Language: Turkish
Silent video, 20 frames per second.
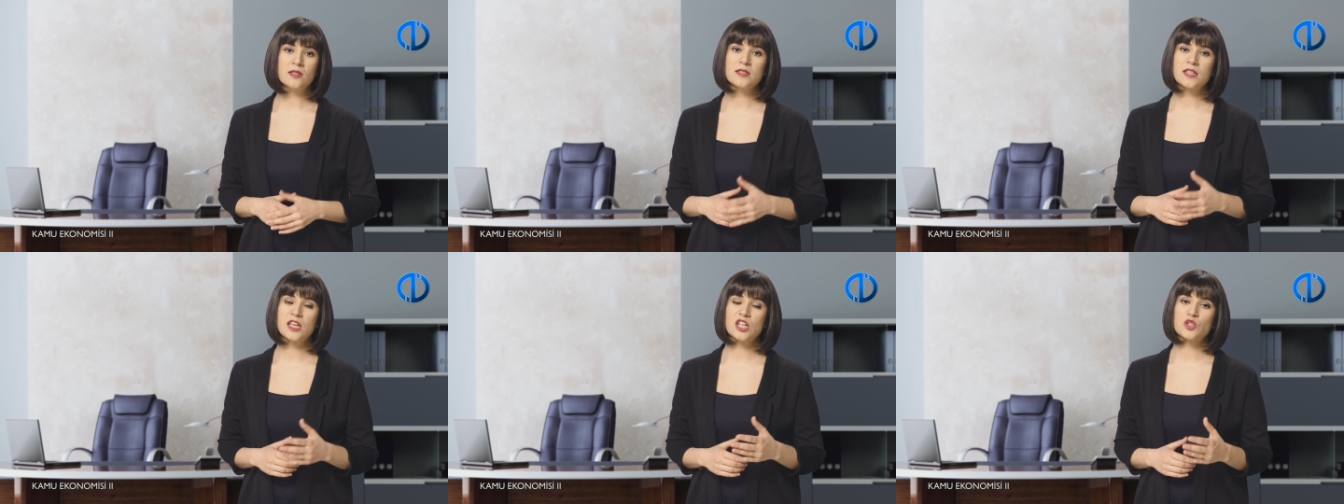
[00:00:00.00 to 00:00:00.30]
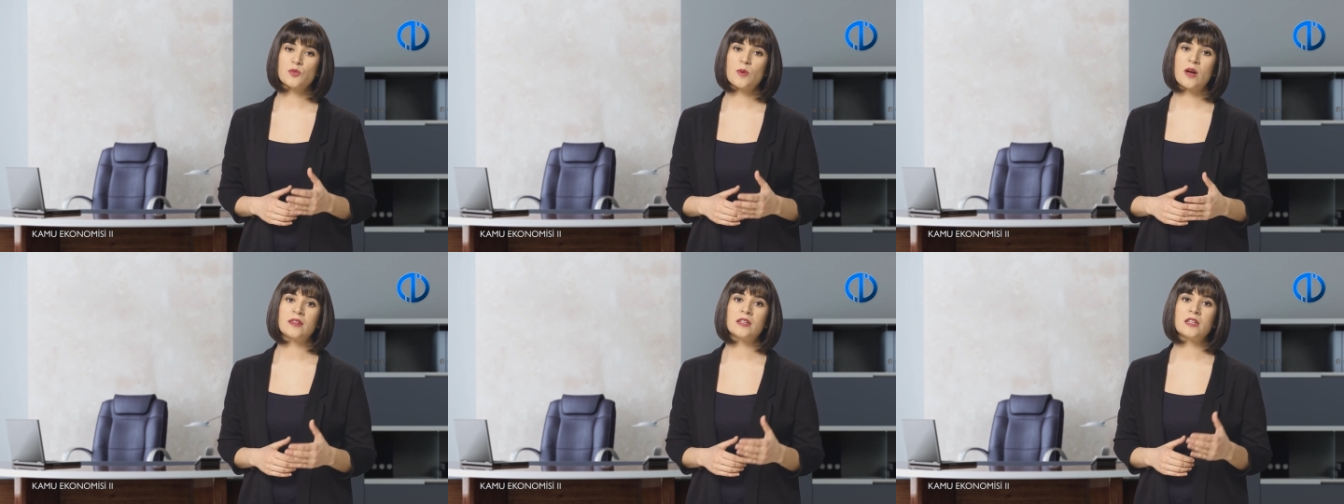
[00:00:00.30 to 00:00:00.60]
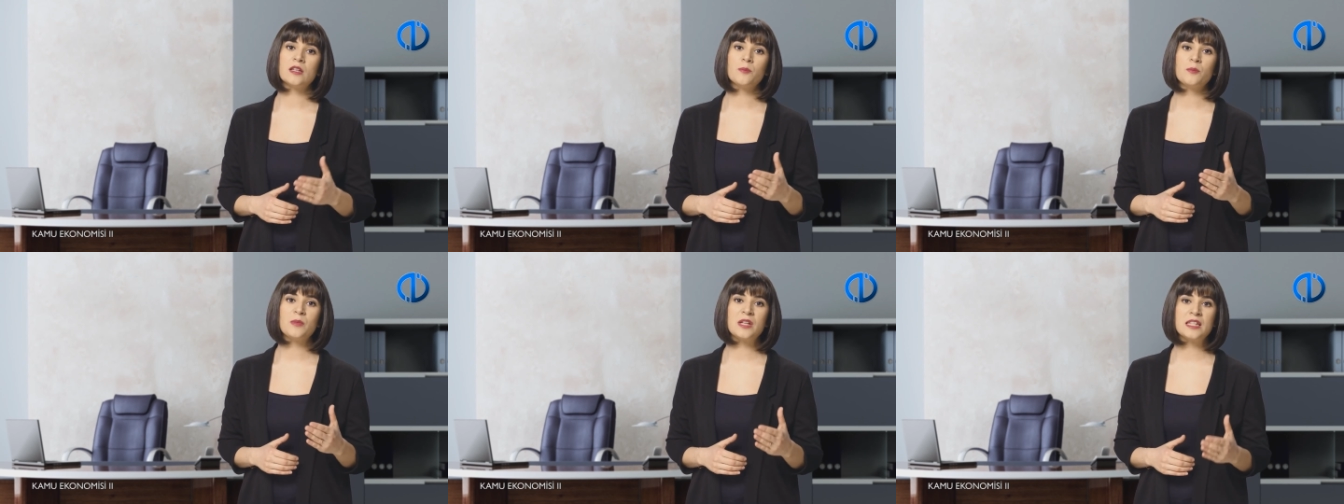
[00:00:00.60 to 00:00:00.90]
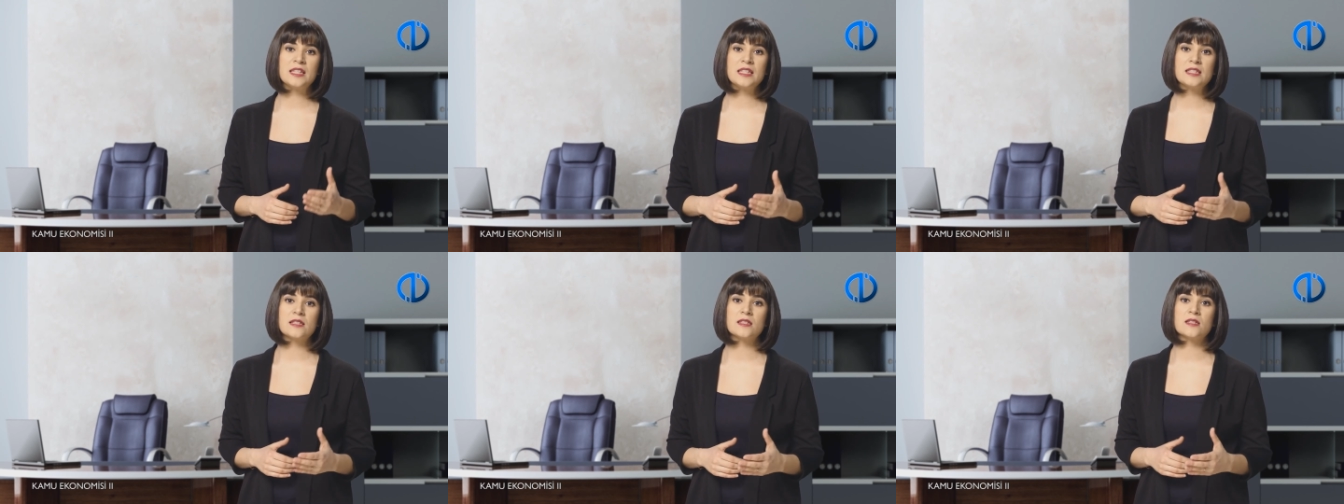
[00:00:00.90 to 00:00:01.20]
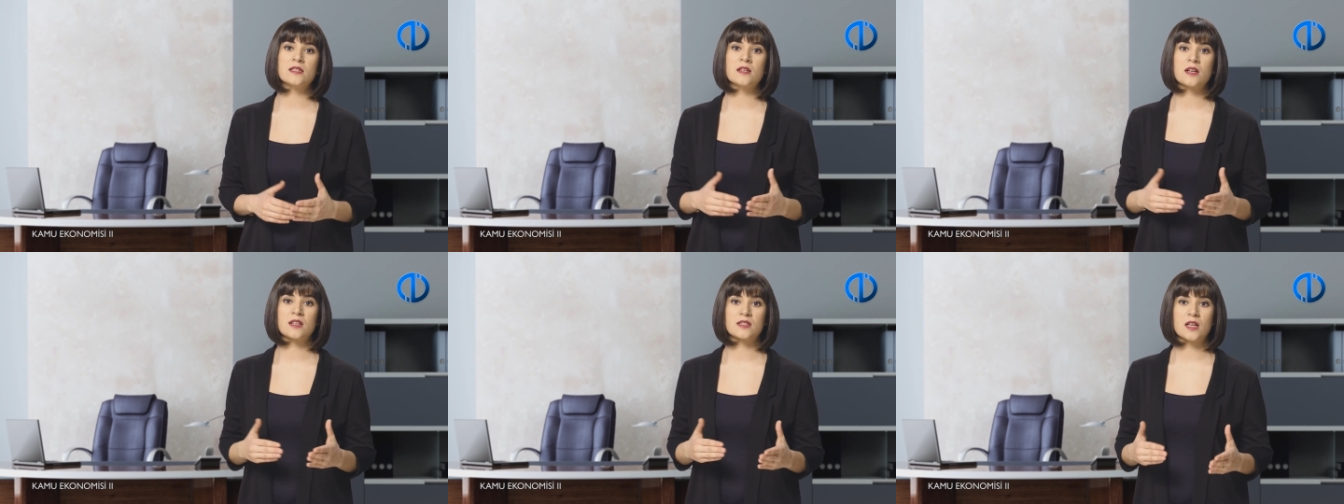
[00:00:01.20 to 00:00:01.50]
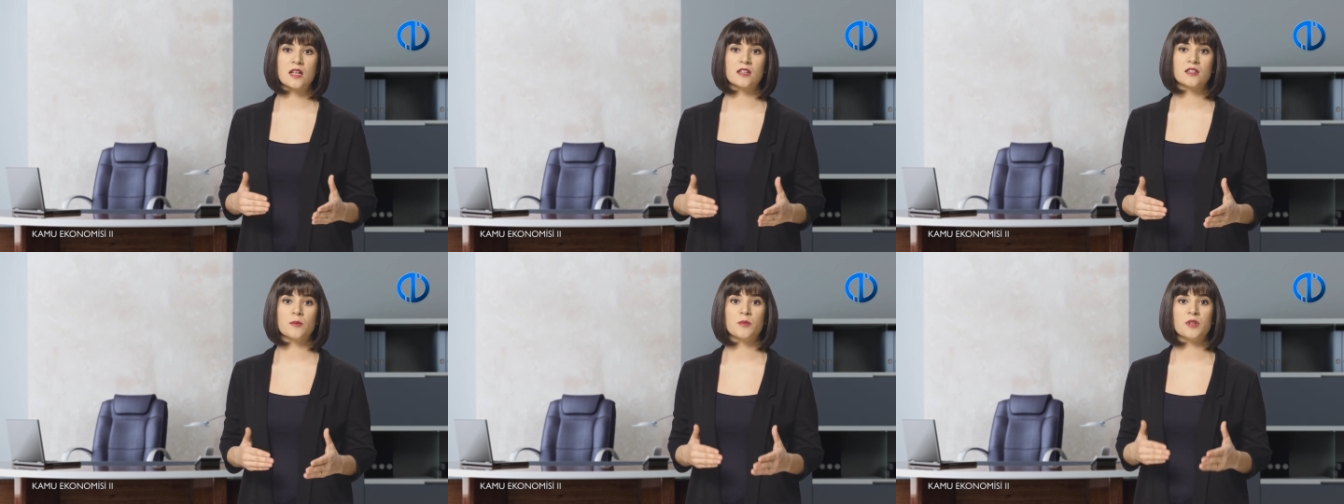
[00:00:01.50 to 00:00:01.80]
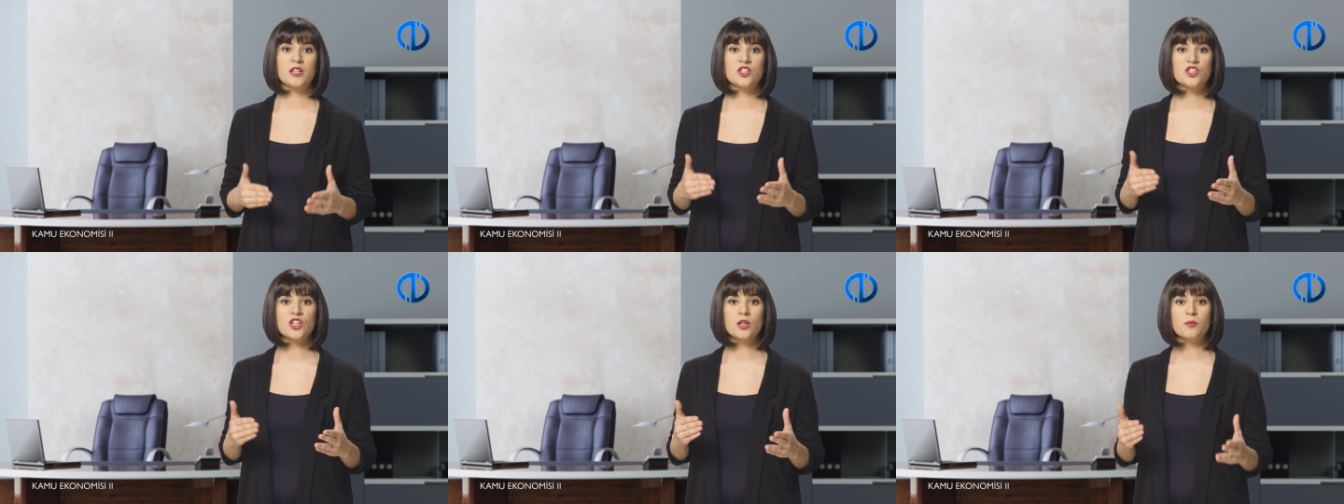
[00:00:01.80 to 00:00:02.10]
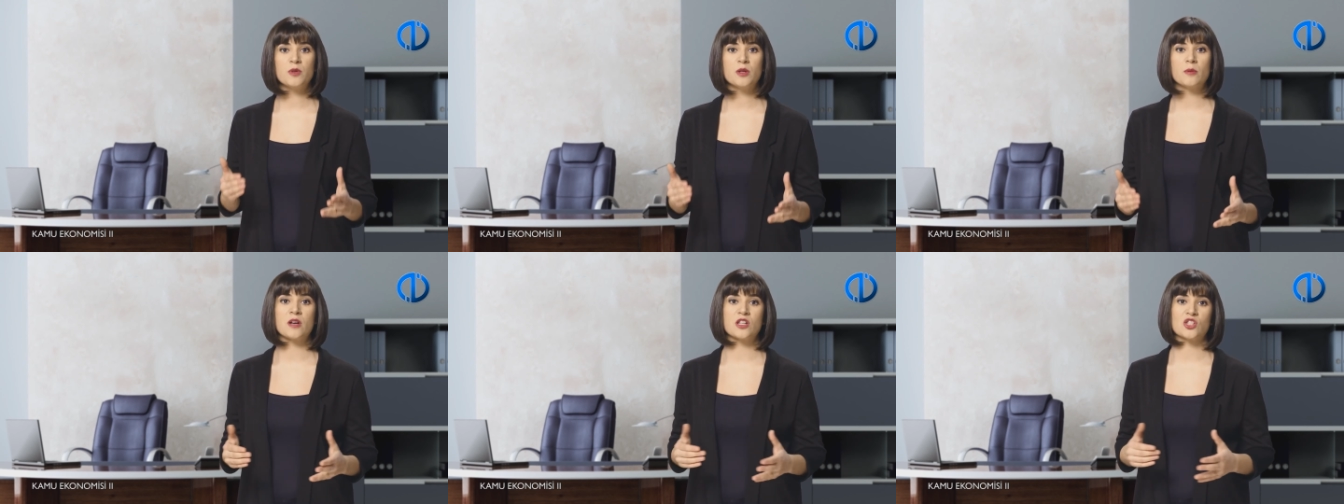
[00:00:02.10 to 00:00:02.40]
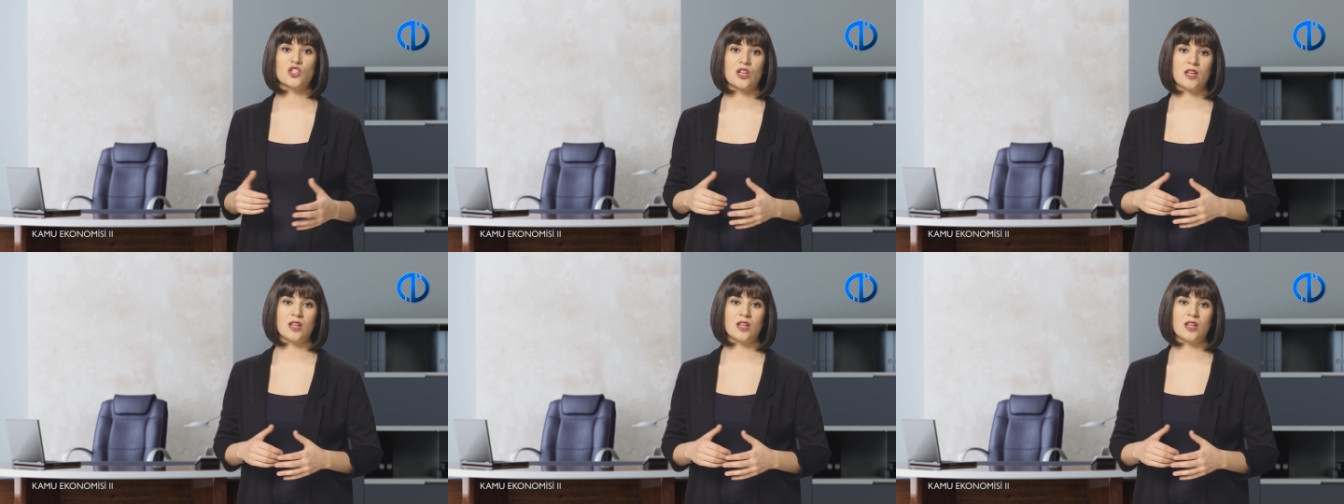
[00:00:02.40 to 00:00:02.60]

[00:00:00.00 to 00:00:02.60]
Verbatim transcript: seçmenlerin bilgisizliğini azaltabilecek bir başka